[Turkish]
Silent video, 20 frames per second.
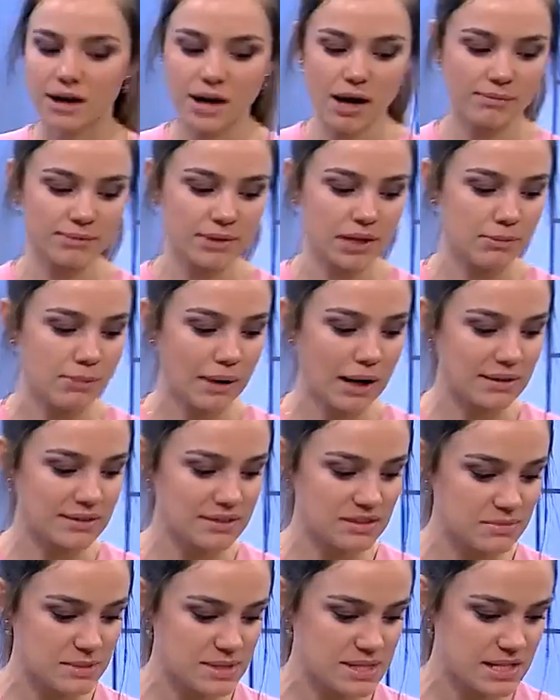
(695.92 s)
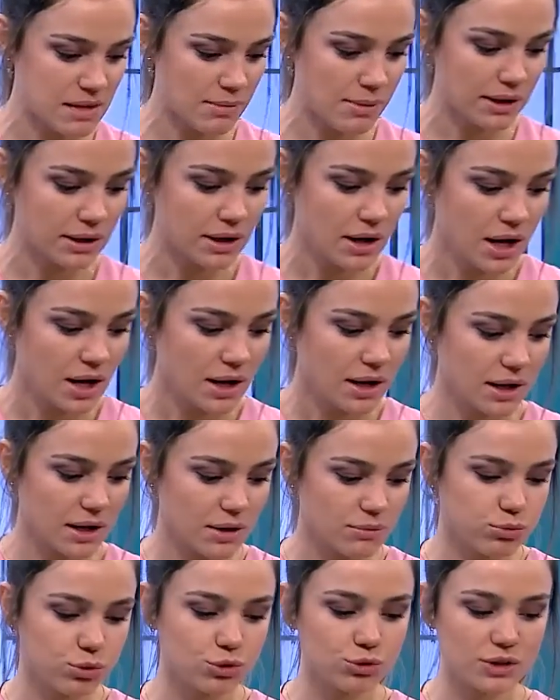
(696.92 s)
bak, rakamlara baktığımız zaman
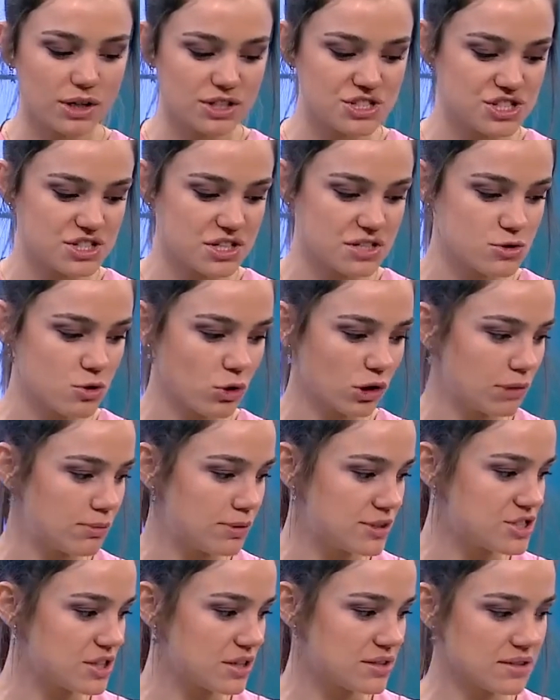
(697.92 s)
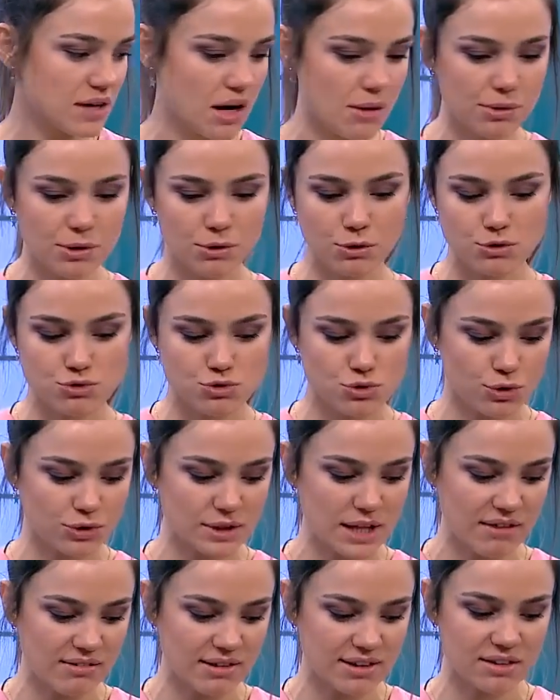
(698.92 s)
e, bunun açıkçası olabileceğini tahmin ediyorduk.
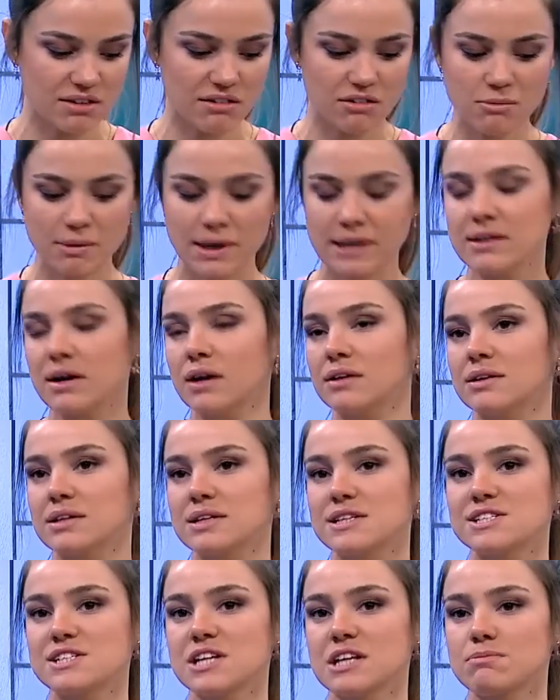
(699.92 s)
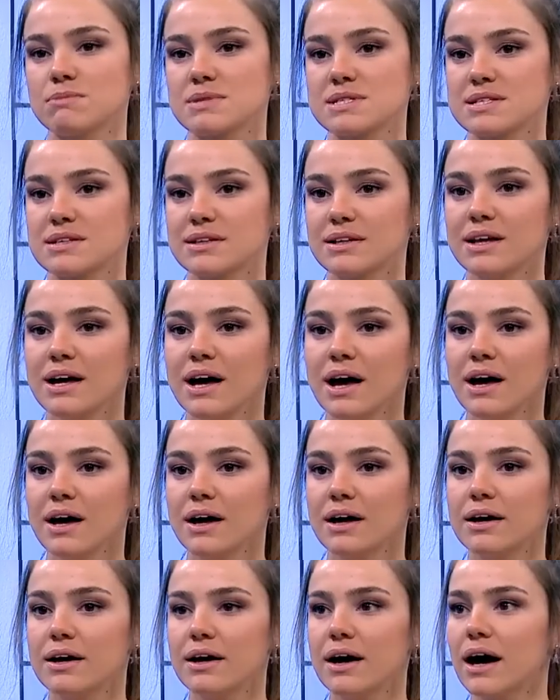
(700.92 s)
Çünkü Devlet Hava Meydanları işletmesinin
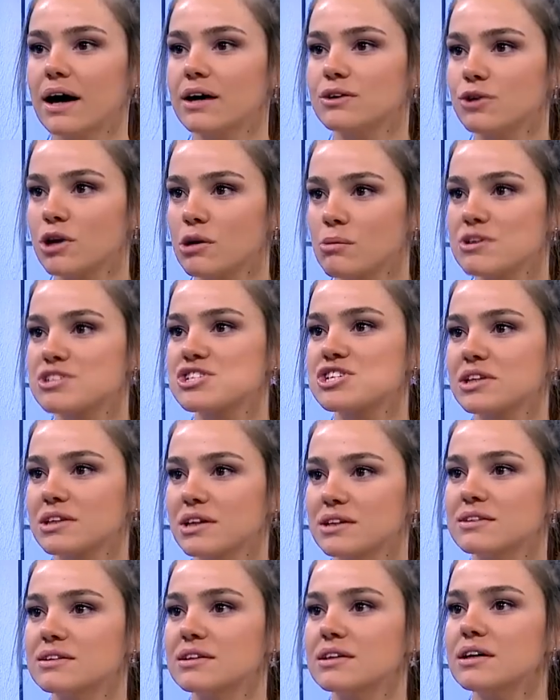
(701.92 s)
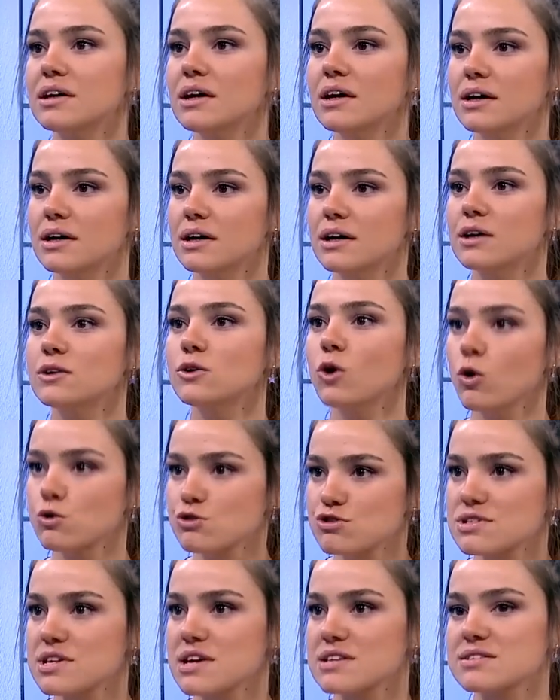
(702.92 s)
e, her dönem açıkladığı e,
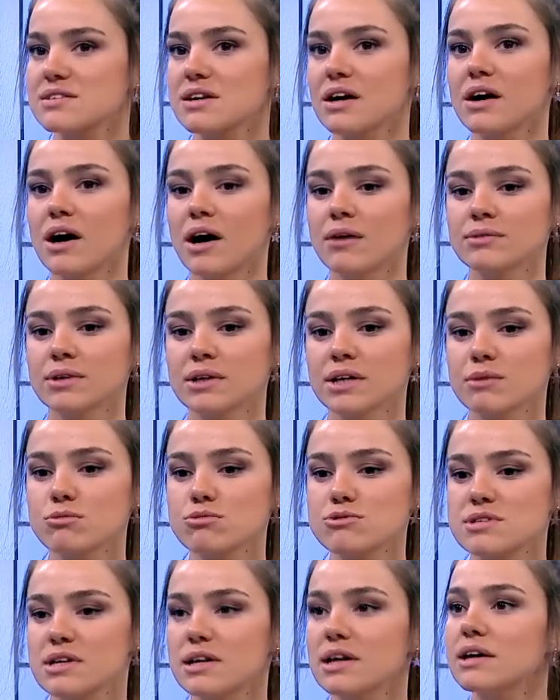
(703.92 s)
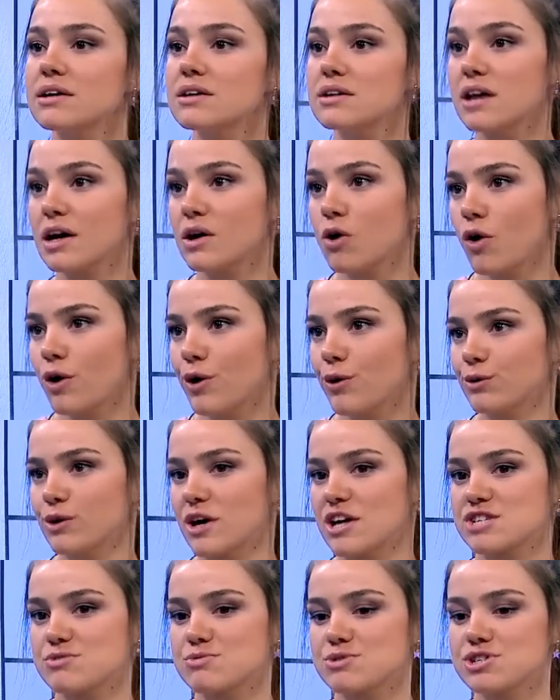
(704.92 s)
yolcu sayısı rakamlarını bu sene
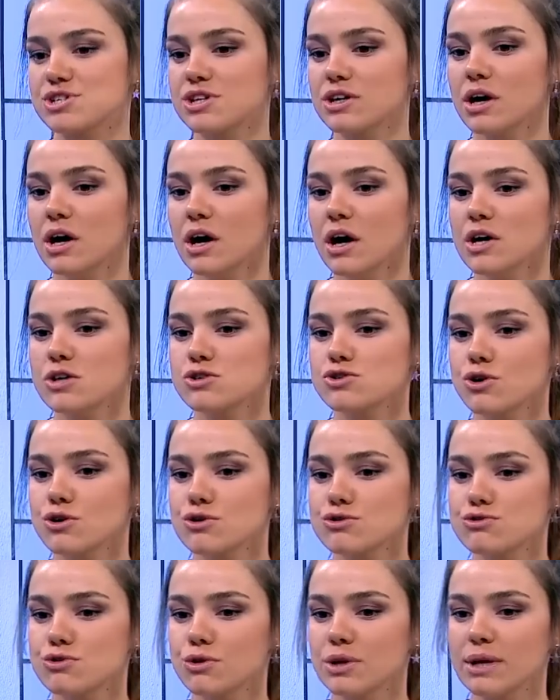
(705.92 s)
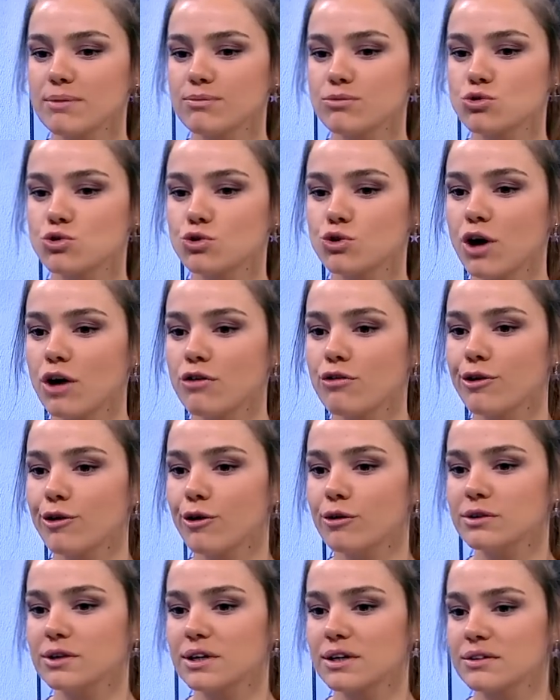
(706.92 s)
rekora ulaşmıştık. Şöyle söyleyeyim Türk
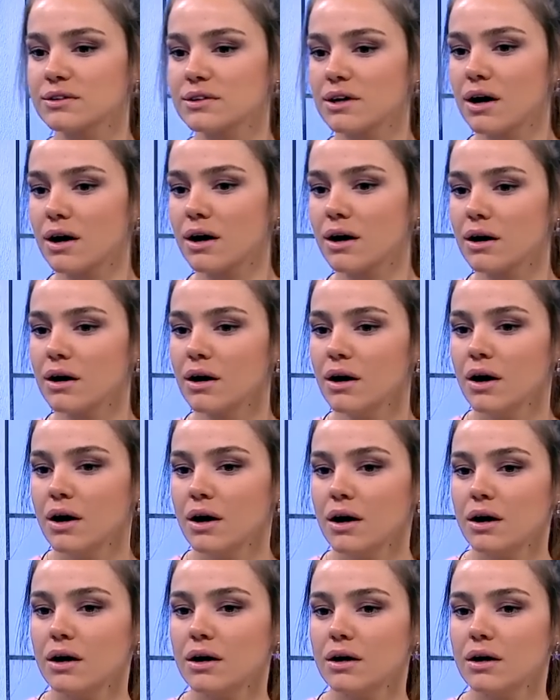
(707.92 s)
Hava Yolları'nda